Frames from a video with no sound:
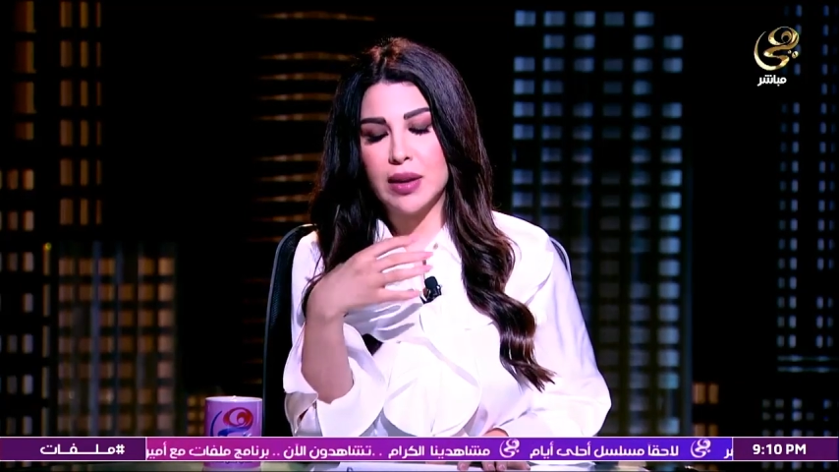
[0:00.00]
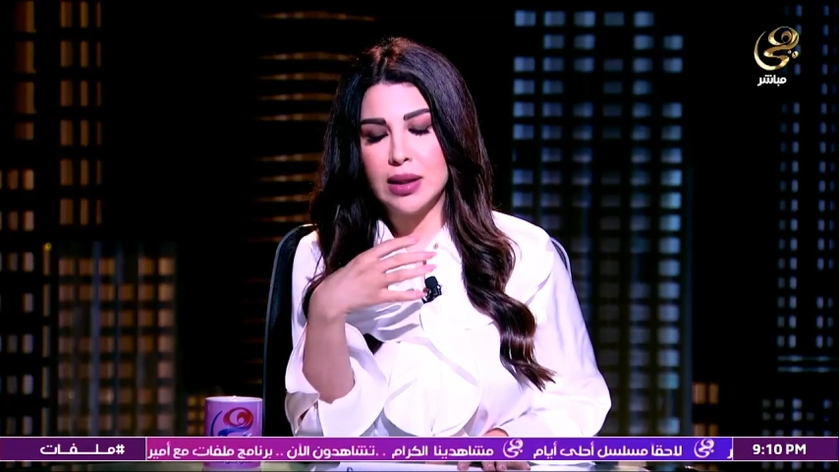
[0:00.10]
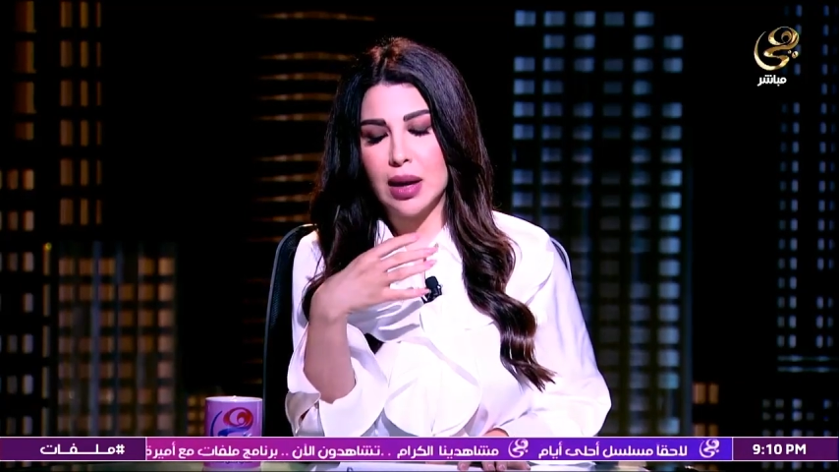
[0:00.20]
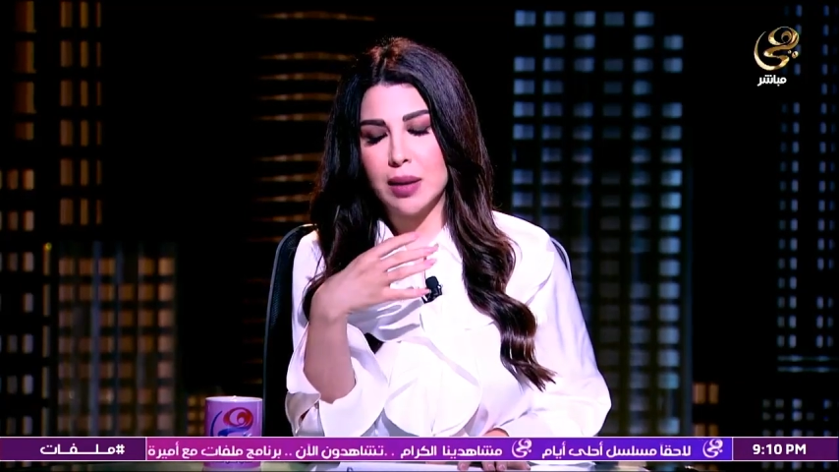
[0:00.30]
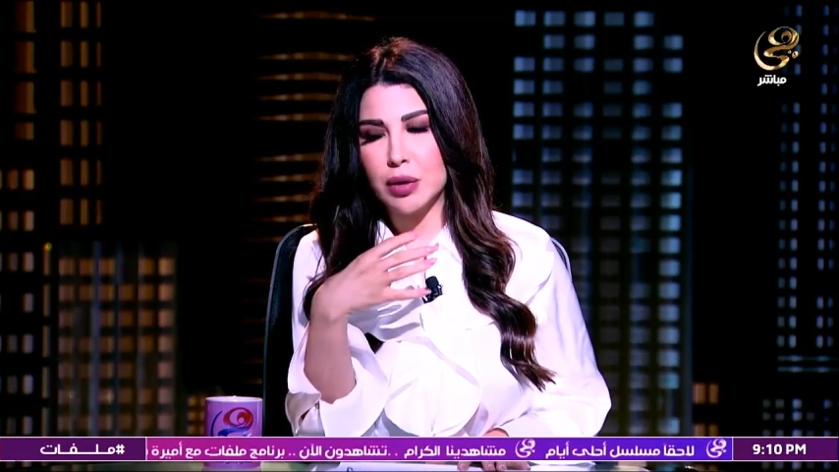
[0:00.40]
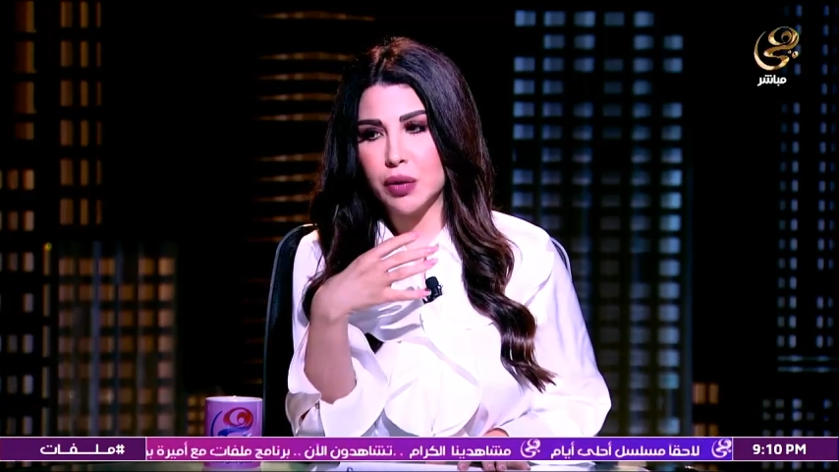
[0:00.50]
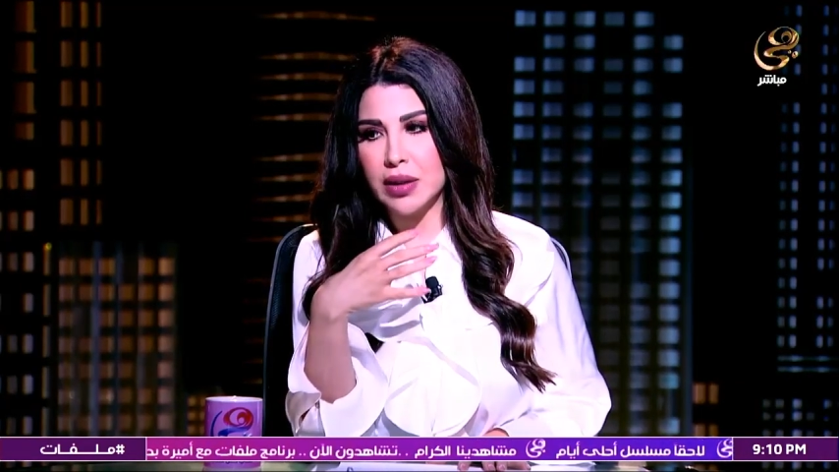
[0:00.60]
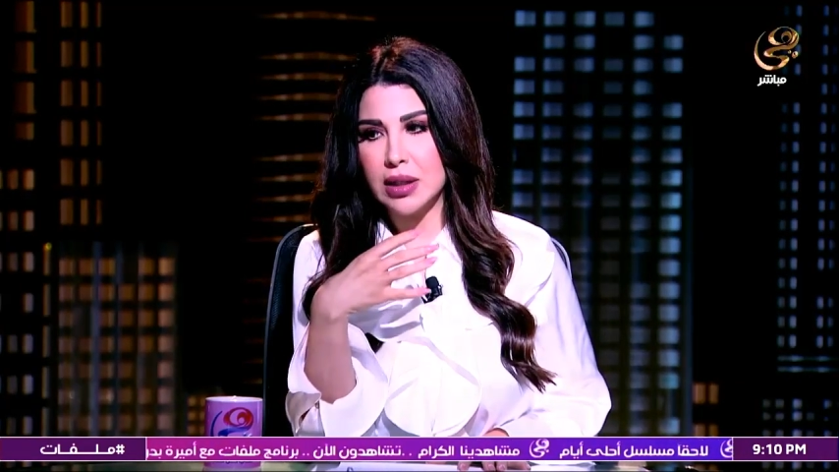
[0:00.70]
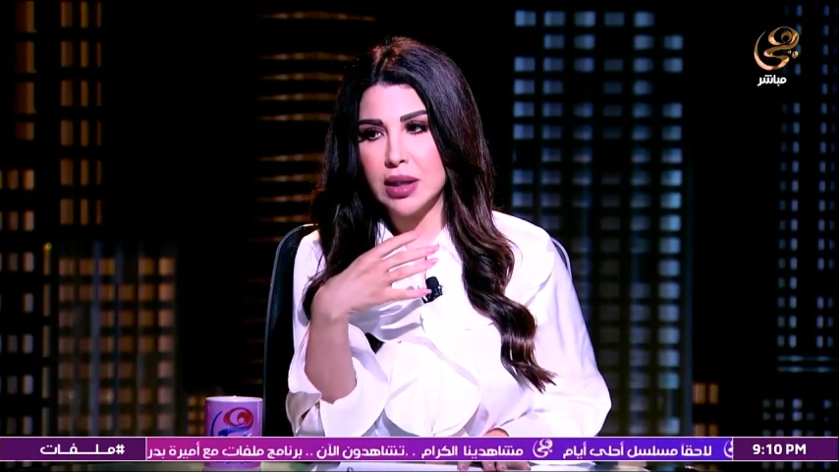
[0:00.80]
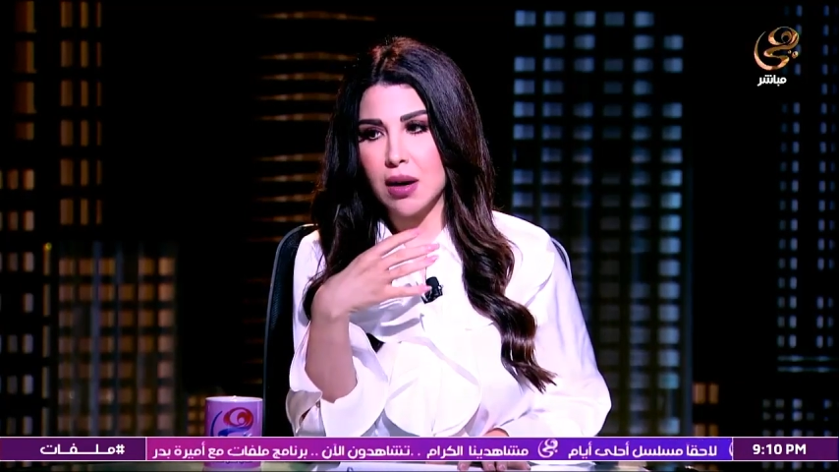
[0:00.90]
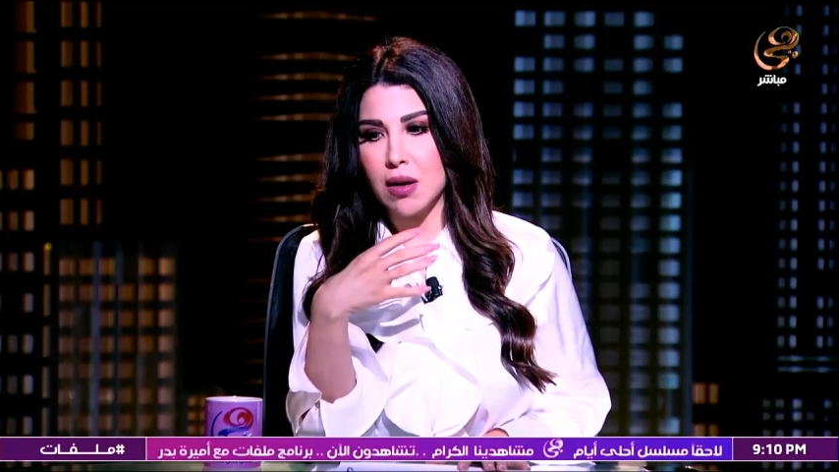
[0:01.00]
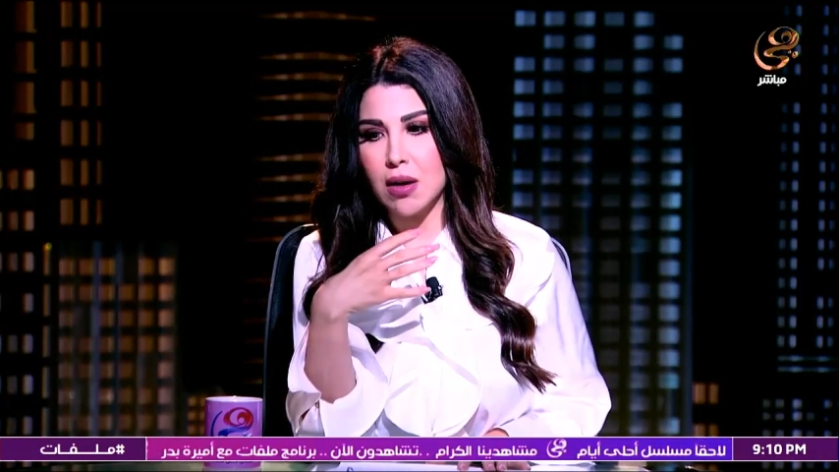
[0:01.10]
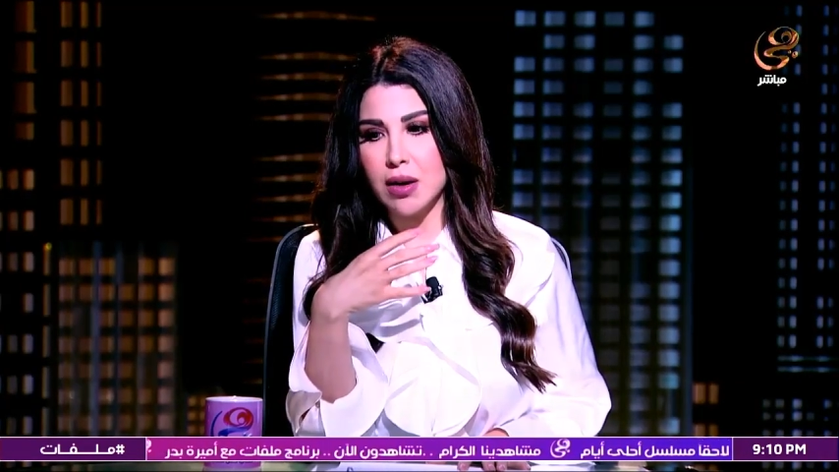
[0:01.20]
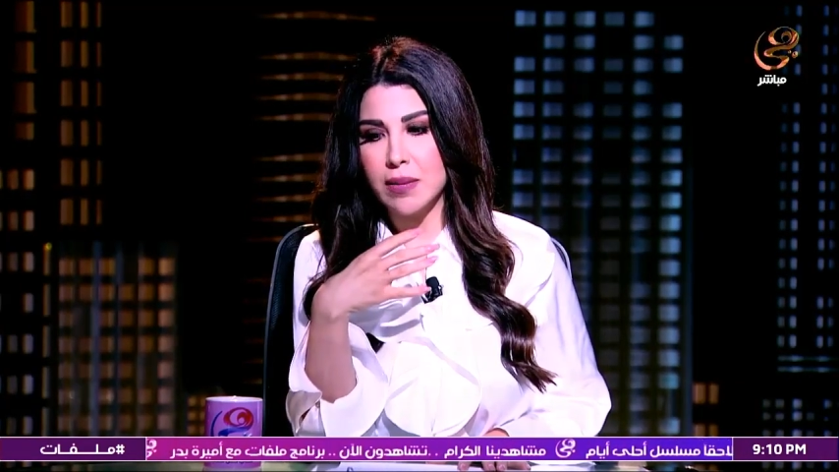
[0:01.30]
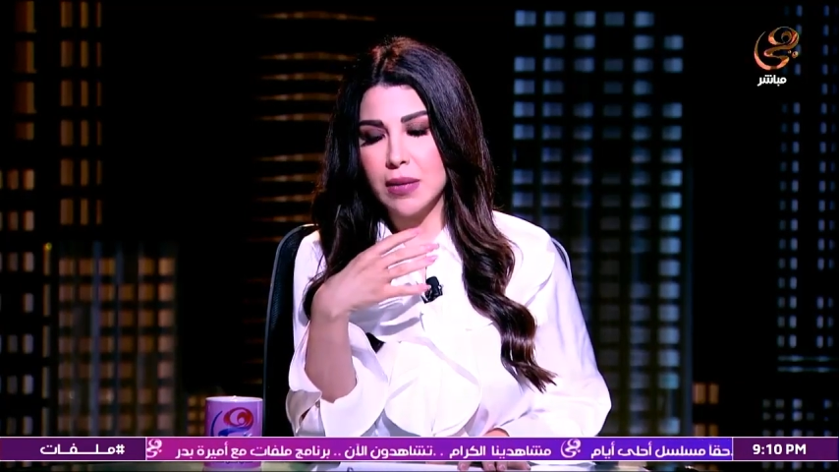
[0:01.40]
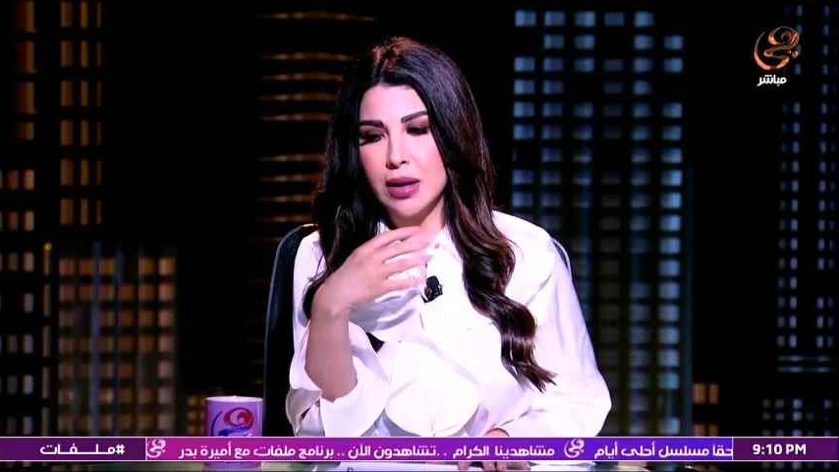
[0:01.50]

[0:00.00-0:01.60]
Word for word: دي أنا بشوف إن دي جرائم